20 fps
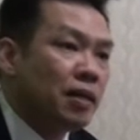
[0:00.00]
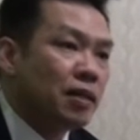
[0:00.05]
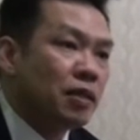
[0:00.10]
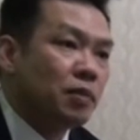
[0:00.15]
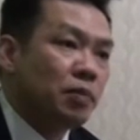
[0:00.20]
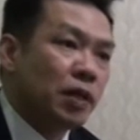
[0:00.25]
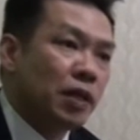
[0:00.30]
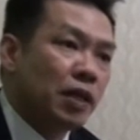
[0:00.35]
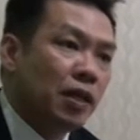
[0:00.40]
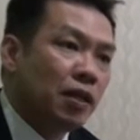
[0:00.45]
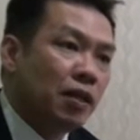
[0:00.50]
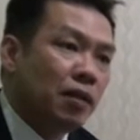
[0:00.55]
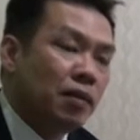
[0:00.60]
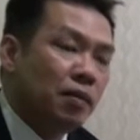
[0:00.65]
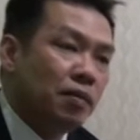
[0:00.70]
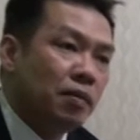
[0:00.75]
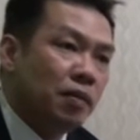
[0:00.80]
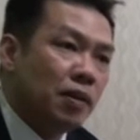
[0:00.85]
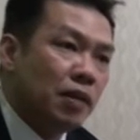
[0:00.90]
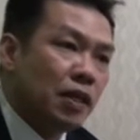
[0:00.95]
speaker
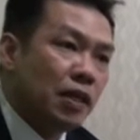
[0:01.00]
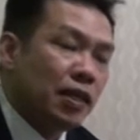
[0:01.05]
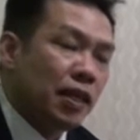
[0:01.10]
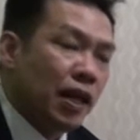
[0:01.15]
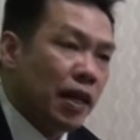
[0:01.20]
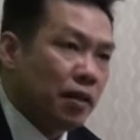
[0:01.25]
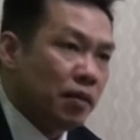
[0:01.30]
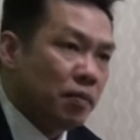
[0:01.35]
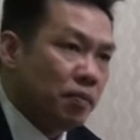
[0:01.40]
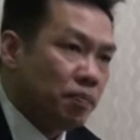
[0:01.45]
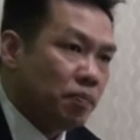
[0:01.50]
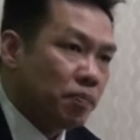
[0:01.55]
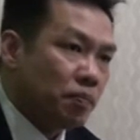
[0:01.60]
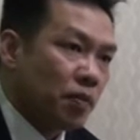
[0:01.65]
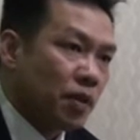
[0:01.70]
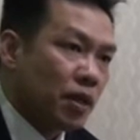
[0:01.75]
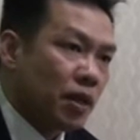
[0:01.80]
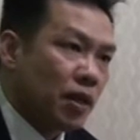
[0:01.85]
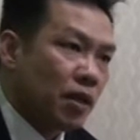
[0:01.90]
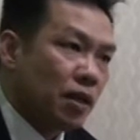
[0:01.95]
dan
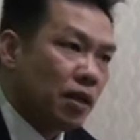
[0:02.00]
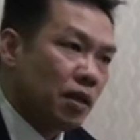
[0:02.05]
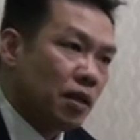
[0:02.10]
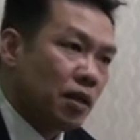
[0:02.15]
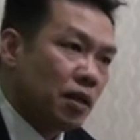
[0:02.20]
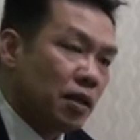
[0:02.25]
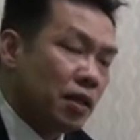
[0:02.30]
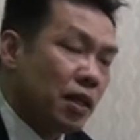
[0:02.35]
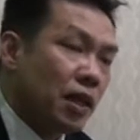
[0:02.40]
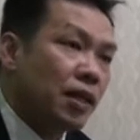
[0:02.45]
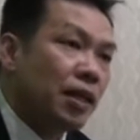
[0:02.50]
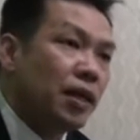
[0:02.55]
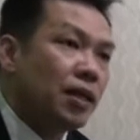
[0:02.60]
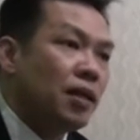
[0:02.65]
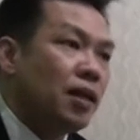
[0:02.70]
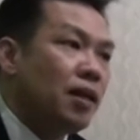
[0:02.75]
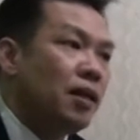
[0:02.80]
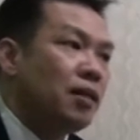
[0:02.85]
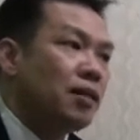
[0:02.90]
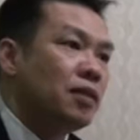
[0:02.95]
uh,
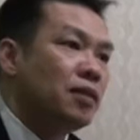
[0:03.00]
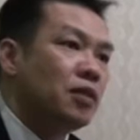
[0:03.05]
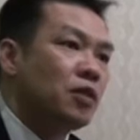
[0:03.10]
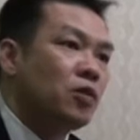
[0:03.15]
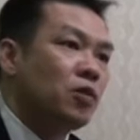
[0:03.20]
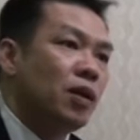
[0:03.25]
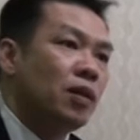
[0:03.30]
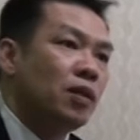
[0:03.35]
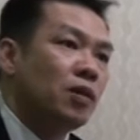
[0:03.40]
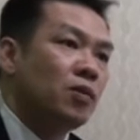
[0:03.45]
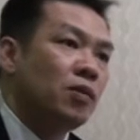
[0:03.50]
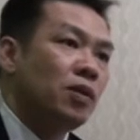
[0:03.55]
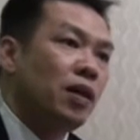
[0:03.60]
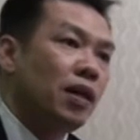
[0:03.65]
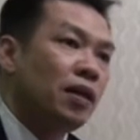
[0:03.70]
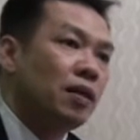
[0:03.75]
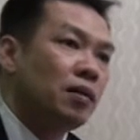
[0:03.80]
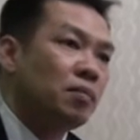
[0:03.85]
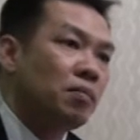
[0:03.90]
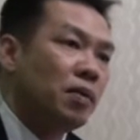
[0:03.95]
ternyata ada sesuatu
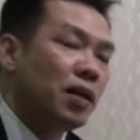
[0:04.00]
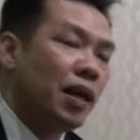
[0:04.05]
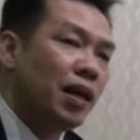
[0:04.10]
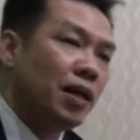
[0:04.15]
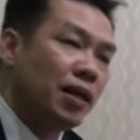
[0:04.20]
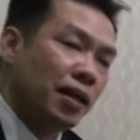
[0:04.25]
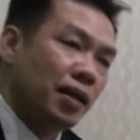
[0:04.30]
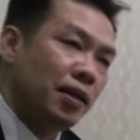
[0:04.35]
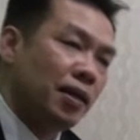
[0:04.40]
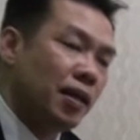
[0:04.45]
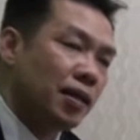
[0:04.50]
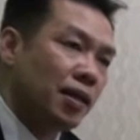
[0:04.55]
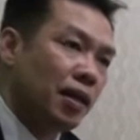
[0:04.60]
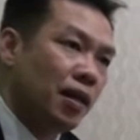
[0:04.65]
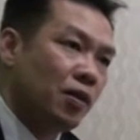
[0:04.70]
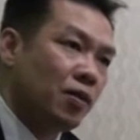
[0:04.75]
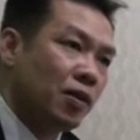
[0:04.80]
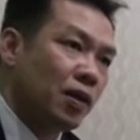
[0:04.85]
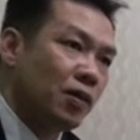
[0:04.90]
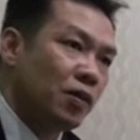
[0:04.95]
yang menarik yang
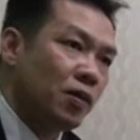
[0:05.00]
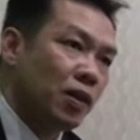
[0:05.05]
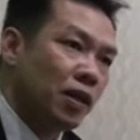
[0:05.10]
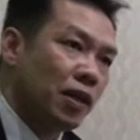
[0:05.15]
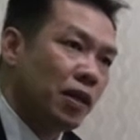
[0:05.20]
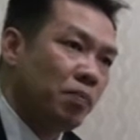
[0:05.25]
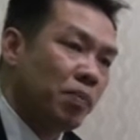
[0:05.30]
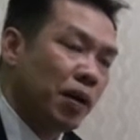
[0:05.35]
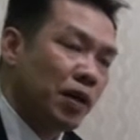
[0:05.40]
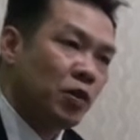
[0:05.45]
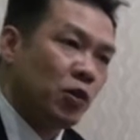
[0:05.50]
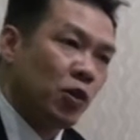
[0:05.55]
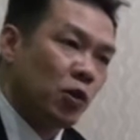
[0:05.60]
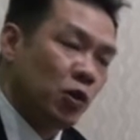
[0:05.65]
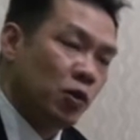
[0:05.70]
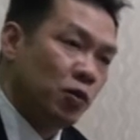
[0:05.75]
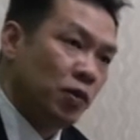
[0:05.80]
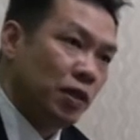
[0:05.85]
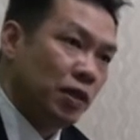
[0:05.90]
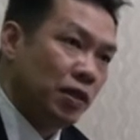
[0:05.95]
dilakukan oleh Pak
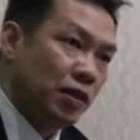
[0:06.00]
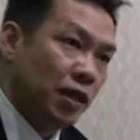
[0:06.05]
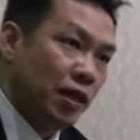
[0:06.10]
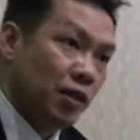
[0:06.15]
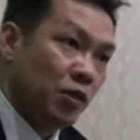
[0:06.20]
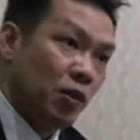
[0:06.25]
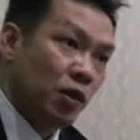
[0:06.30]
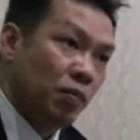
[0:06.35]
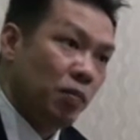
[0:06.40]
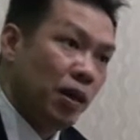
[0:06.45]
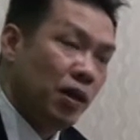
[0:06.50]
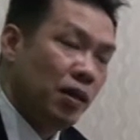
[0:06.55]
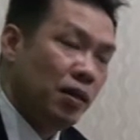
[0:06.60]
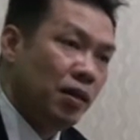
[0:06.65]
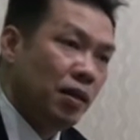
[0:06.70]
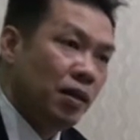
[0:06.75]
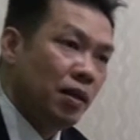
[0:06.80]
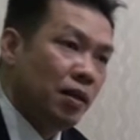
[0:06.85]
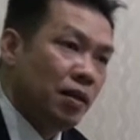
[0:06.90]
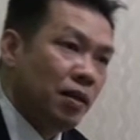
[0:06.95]
Jokowi yaitu apa
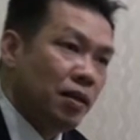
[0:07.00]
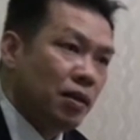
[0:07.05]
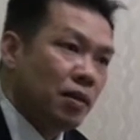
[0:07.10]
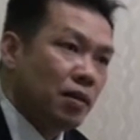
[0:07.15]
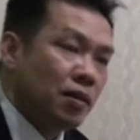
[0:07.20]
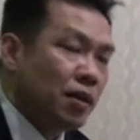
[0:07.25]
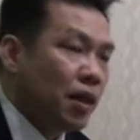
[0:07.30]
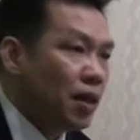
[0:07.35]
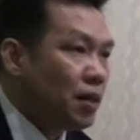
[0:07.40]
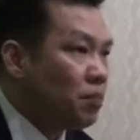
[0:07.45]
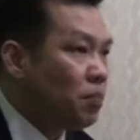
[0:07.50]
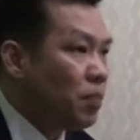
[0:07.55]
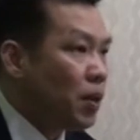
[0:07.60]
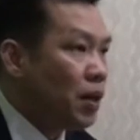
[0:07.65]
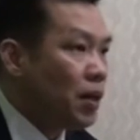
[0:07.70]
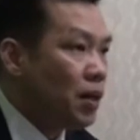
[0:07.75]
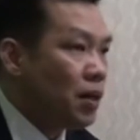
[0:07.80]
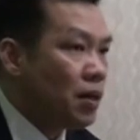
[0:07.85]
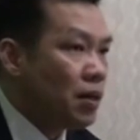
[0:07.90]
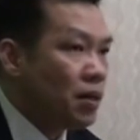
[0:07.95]

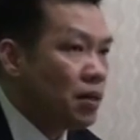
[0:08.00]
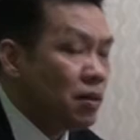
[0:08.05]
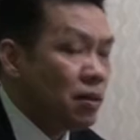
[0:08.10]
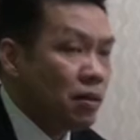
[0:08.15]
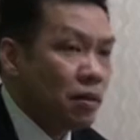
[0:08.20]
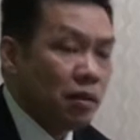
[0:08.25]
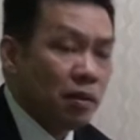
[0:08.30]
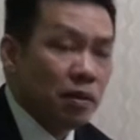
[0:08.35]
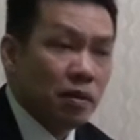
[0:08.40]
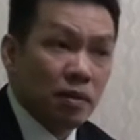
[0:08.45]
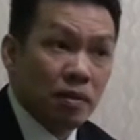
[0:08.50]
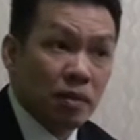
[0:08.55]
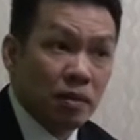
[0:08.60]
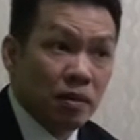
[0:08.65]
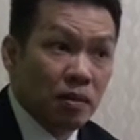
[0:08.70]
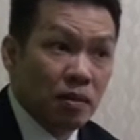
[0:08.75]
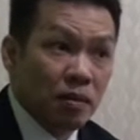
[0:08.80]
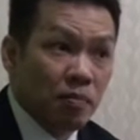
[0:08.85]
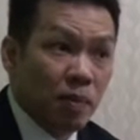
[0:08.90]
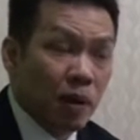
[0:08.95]
tanpa
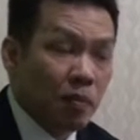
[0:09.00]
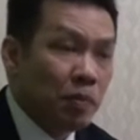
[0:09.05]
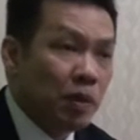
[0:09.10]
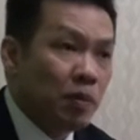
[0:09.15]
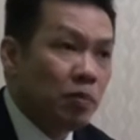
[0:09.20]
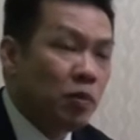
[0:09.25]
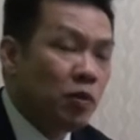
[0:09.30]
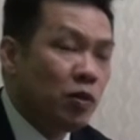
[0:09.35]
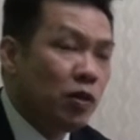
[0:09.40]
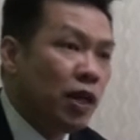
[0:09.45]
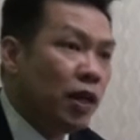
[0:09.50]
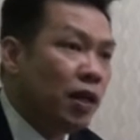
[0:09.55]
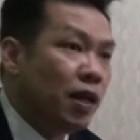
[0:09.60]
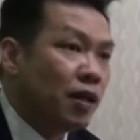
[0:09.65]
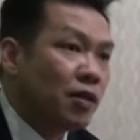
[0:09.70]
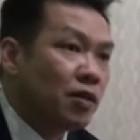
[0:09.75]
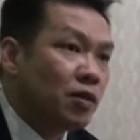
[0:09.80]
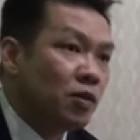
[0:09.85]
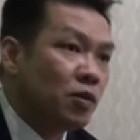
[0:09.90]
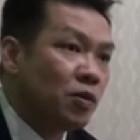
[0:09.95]
uh, babi bu dia
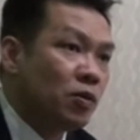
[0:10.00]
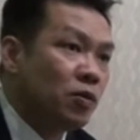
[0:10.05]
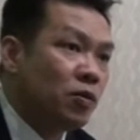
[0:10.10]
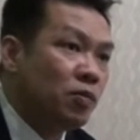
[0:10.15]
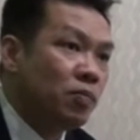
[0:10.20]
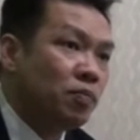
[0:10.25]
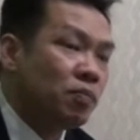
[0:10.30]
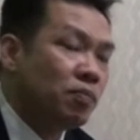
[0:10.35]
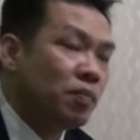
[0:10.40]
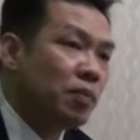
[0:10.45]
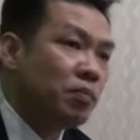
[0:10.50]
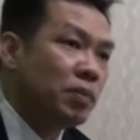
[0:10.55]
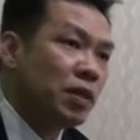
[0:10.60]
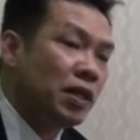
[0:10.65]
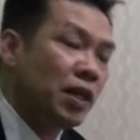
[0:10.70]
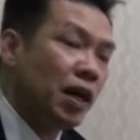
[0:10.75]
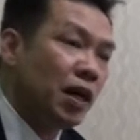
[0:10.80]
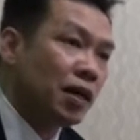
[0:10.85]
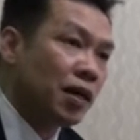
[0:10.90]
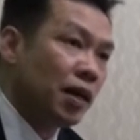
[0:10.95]
langsung
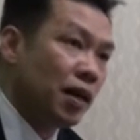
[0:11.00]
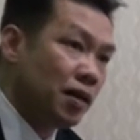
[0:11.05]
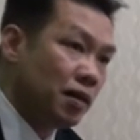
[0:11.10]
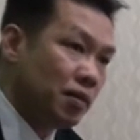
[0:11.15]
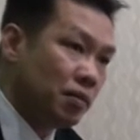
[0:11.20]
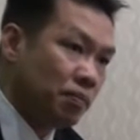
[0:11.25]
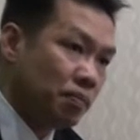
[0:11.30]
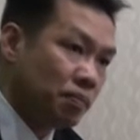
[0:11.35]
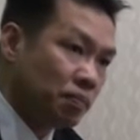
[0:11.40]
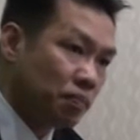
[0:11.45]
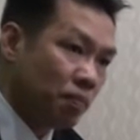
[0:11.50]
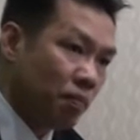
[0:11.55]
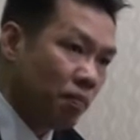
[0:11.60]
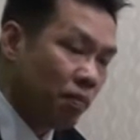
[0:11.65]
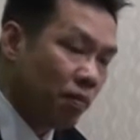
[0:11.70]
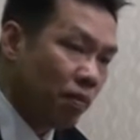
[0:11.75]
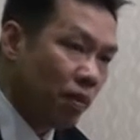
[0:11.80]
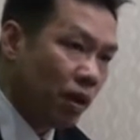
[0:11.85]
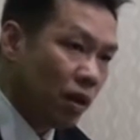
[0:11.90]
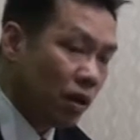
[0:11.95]
memindahkan
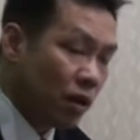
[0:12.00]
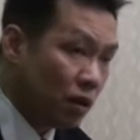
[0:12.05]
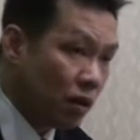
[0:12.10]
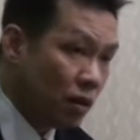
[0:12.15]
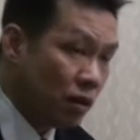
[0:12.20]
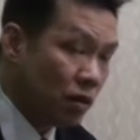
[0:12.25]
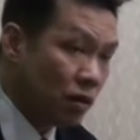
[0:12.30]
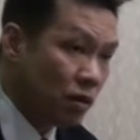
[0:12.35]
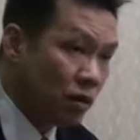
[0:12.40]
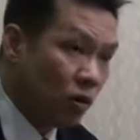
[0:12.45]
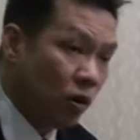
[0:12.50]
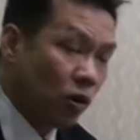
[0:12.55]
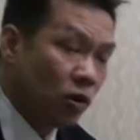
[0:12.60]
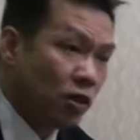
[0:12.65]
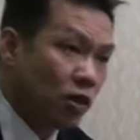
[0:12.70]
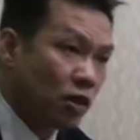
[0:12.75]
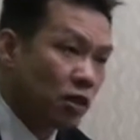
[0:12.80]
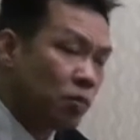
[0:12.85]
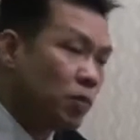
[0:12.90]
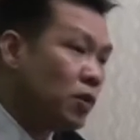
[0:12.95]
uh, kong
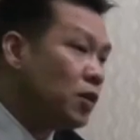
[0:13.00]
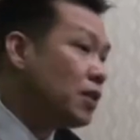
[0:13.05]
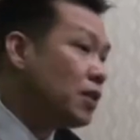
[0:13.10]
tersebut